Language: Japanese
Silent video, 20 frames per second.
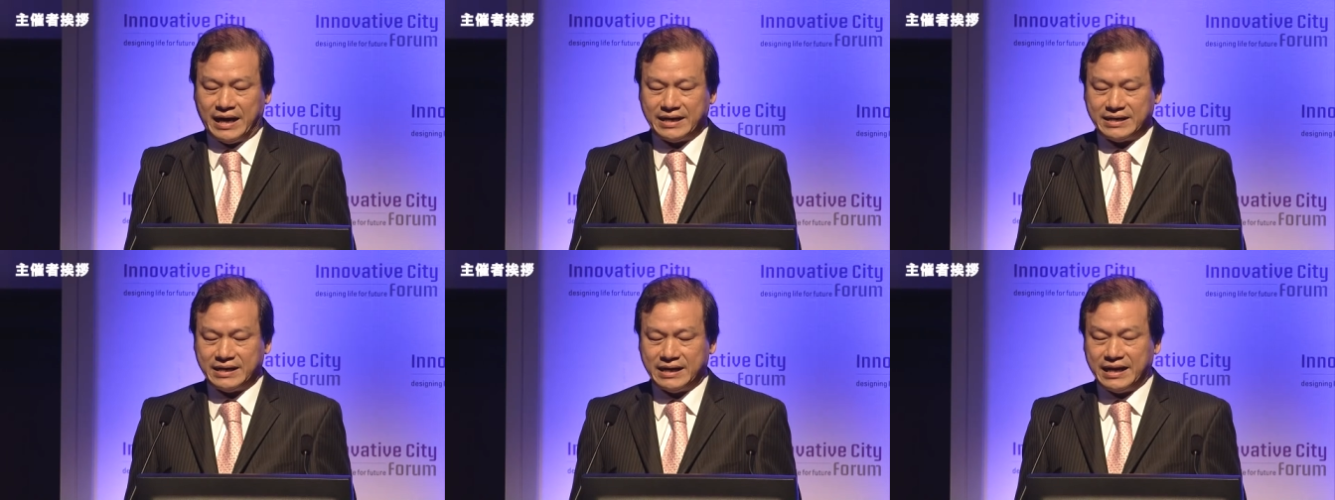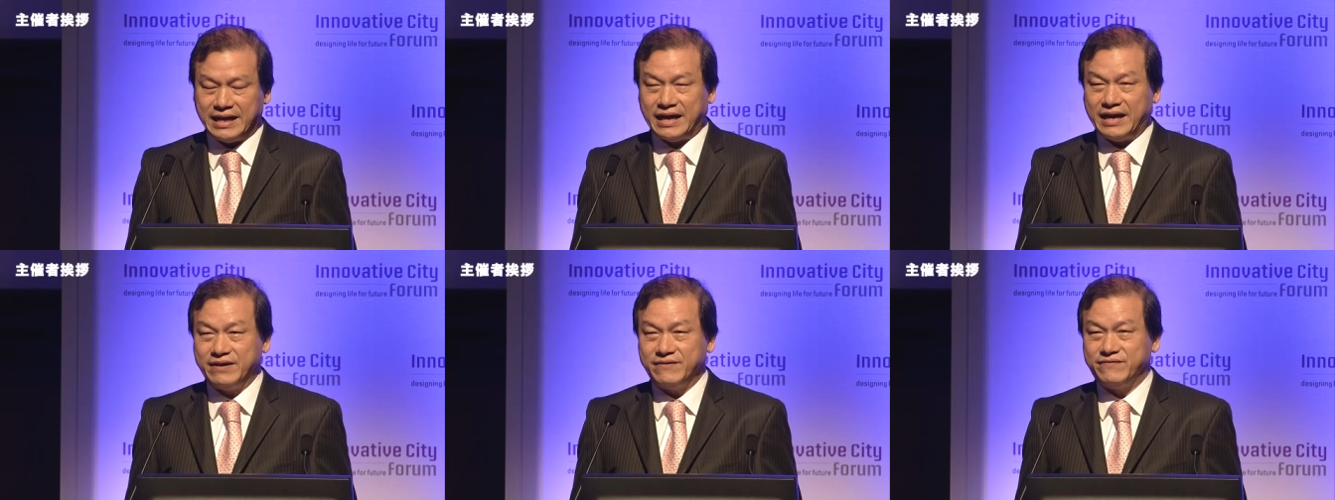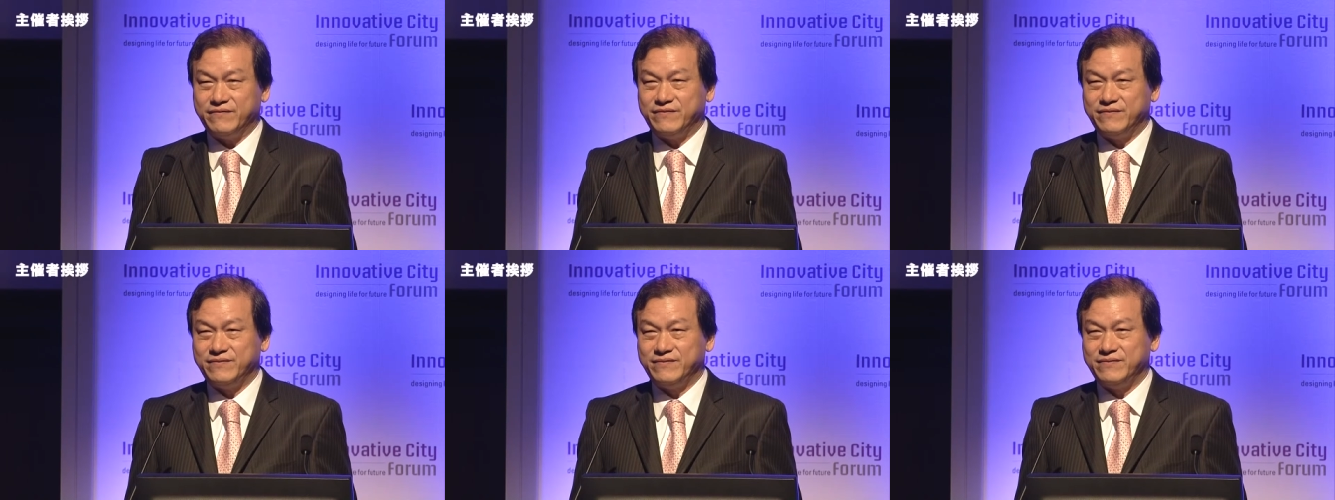複
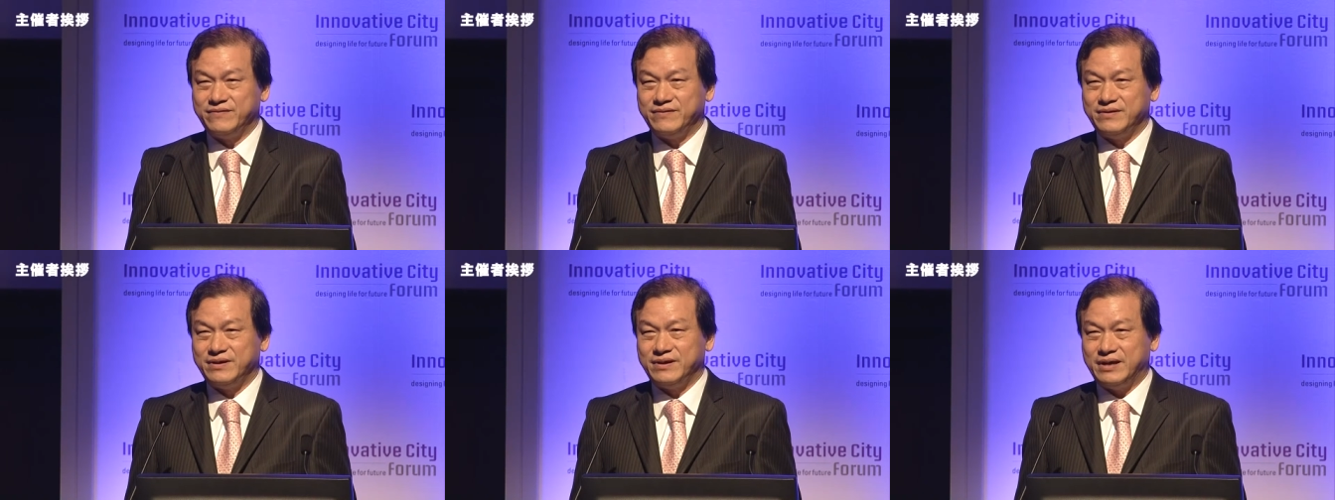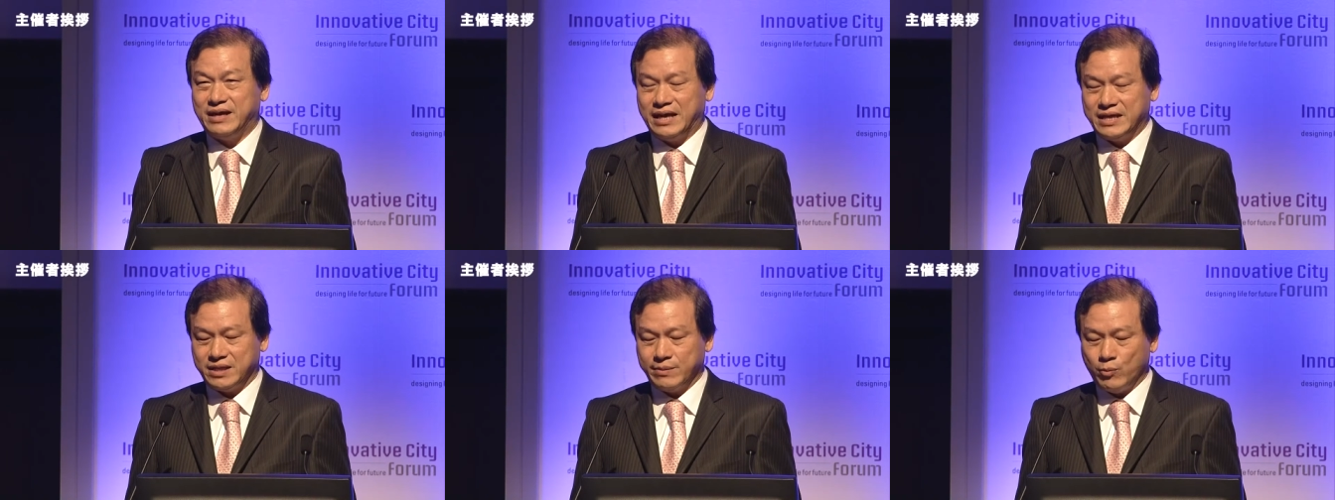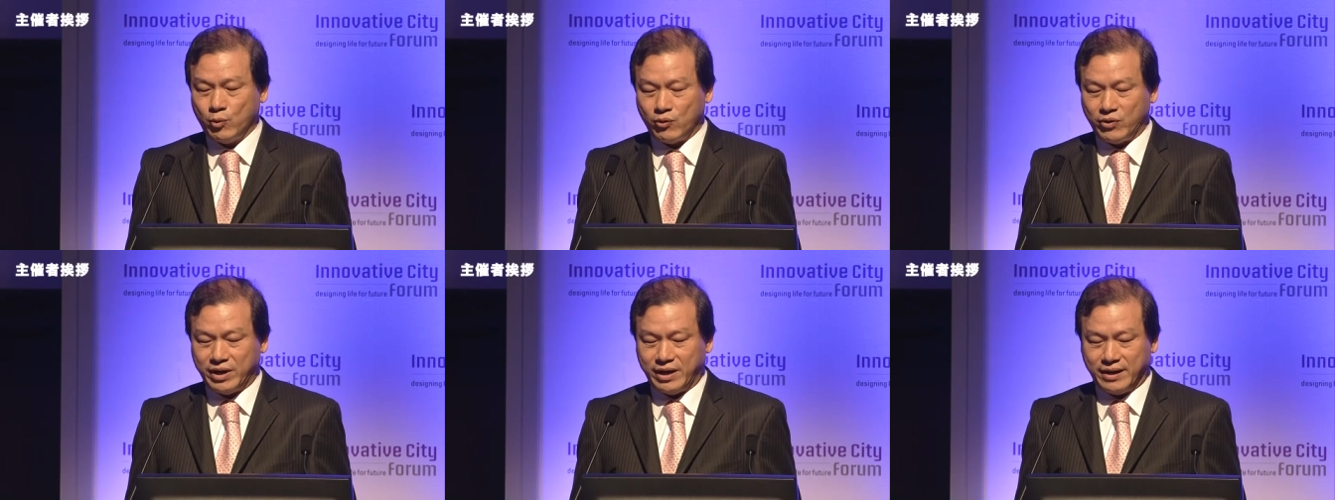雑かつ錯綜する
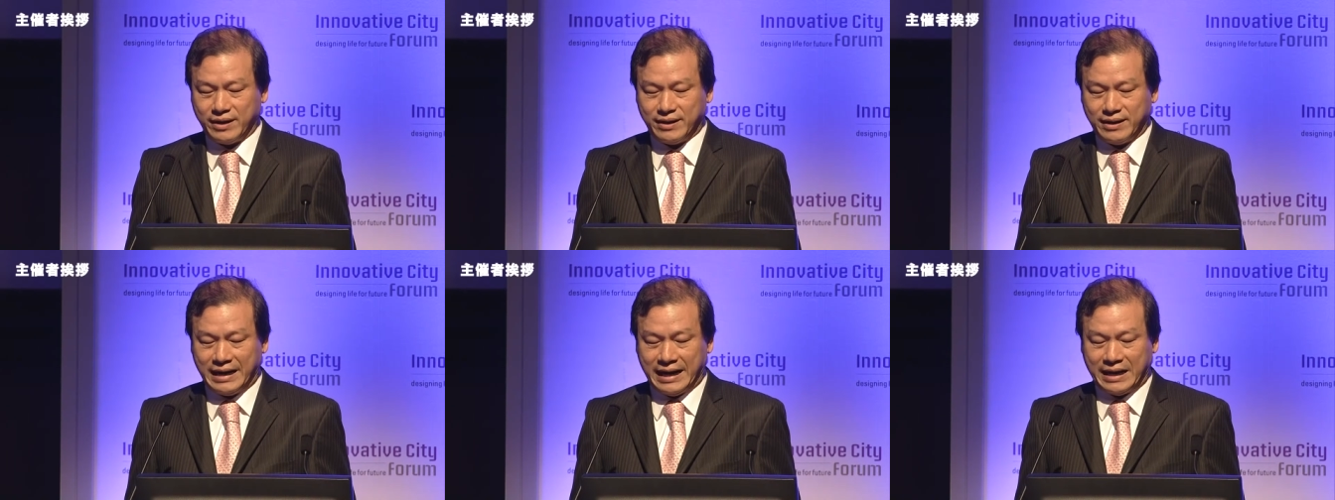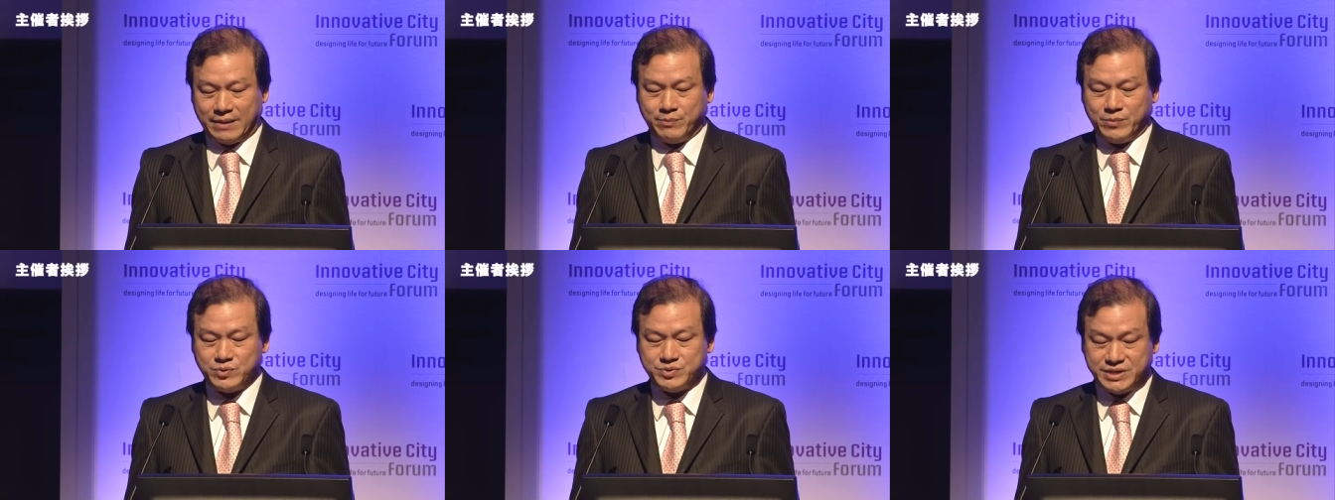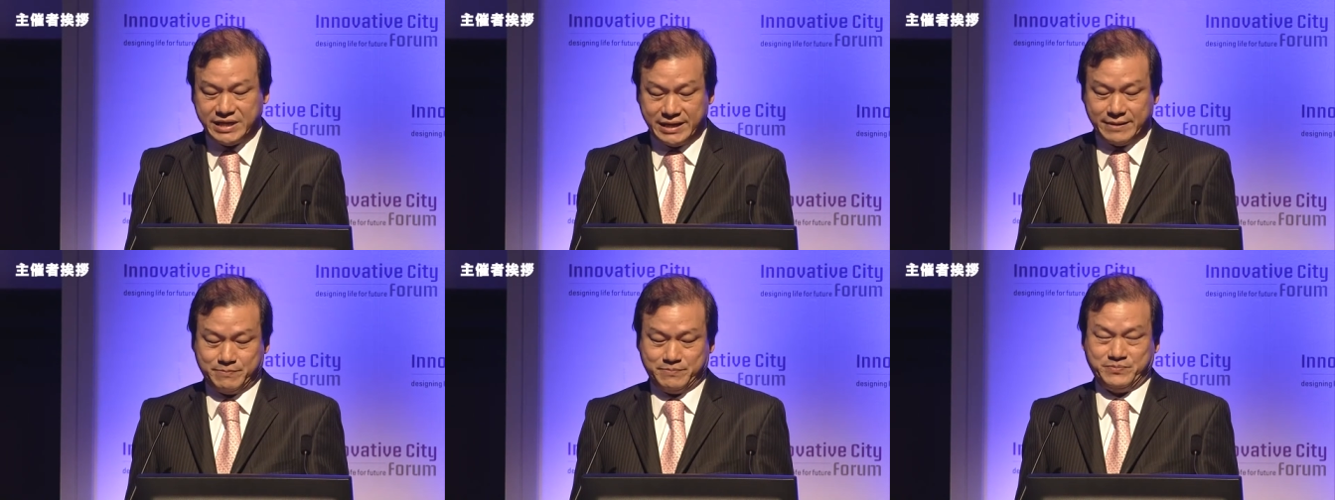世界の中では貴
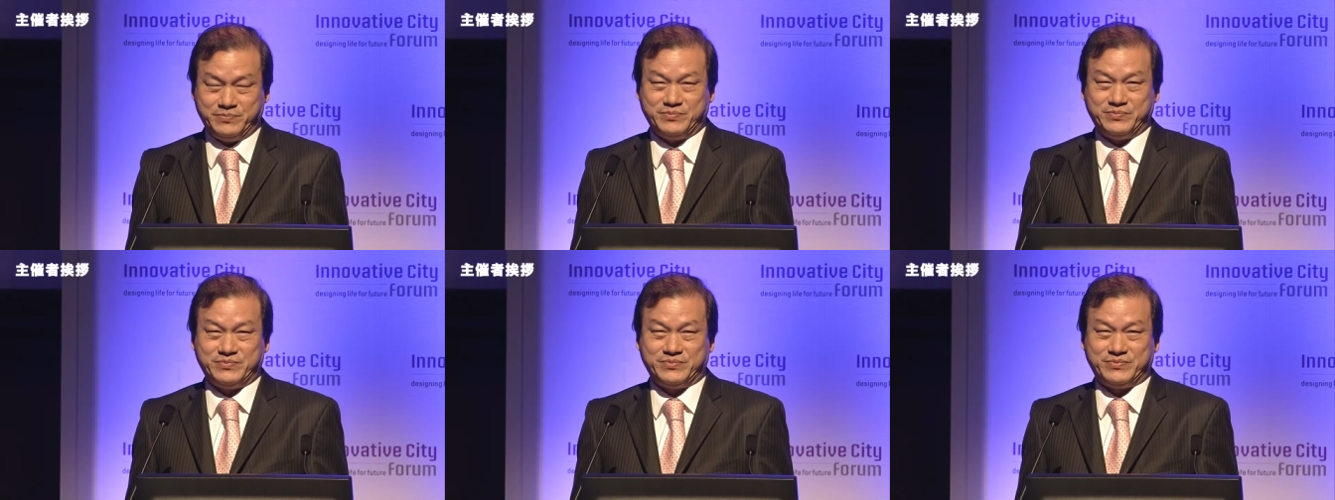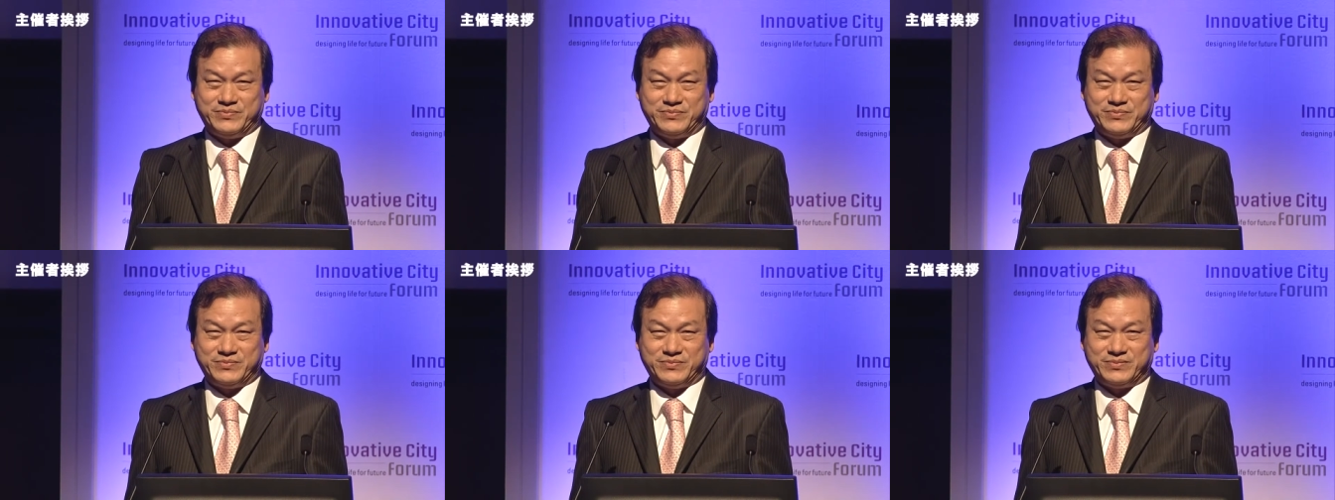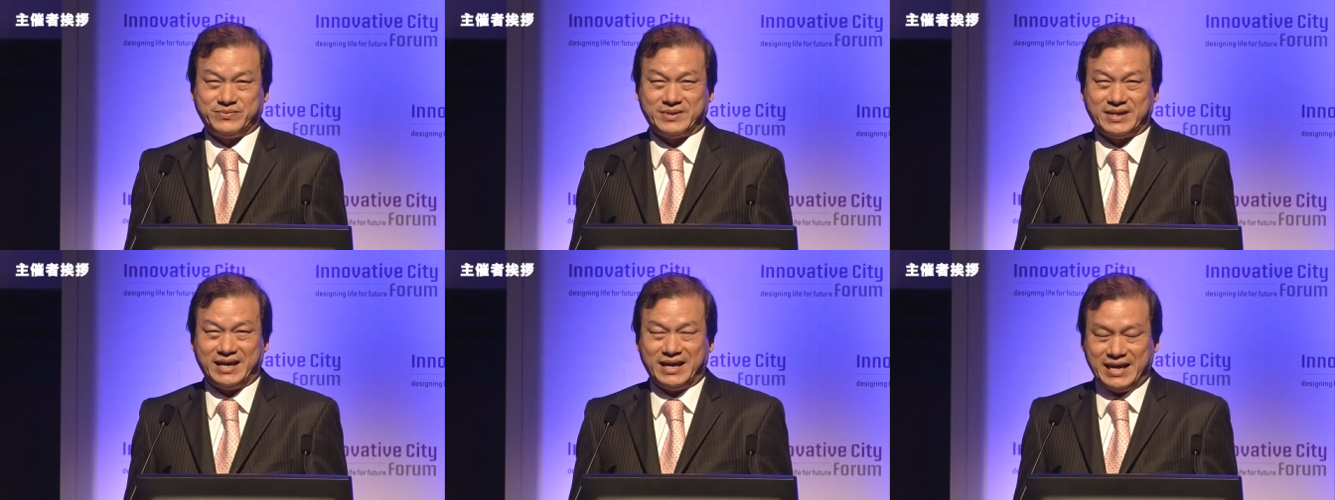重な議論になる
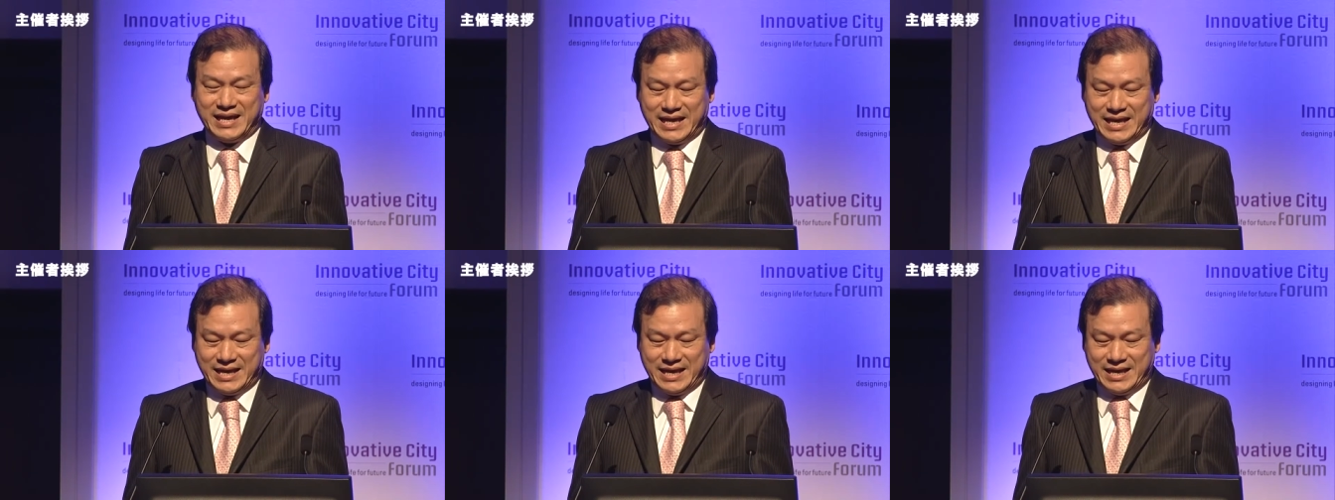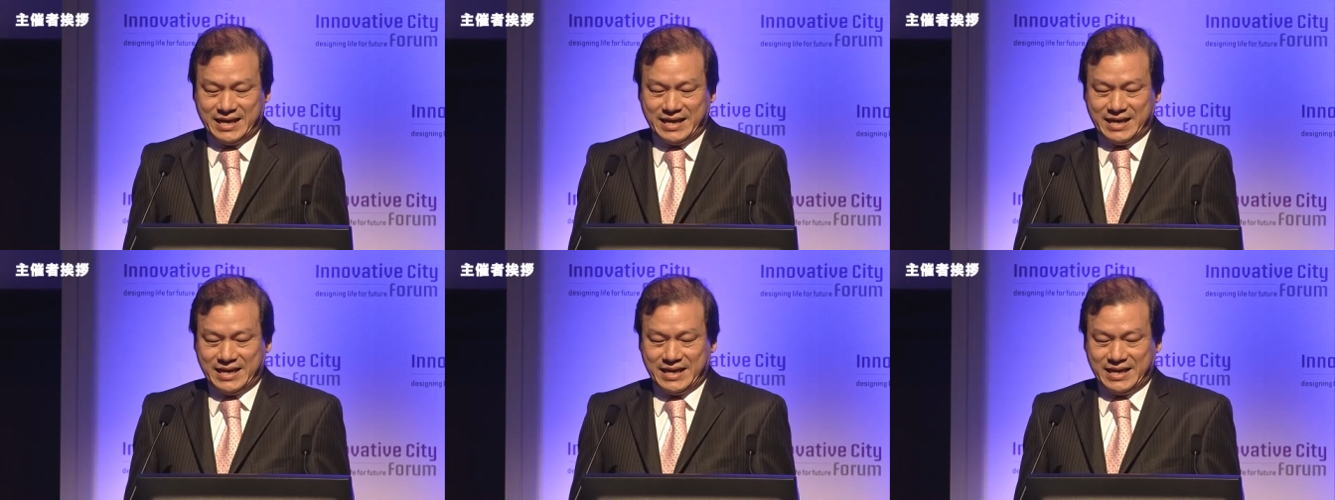かと思います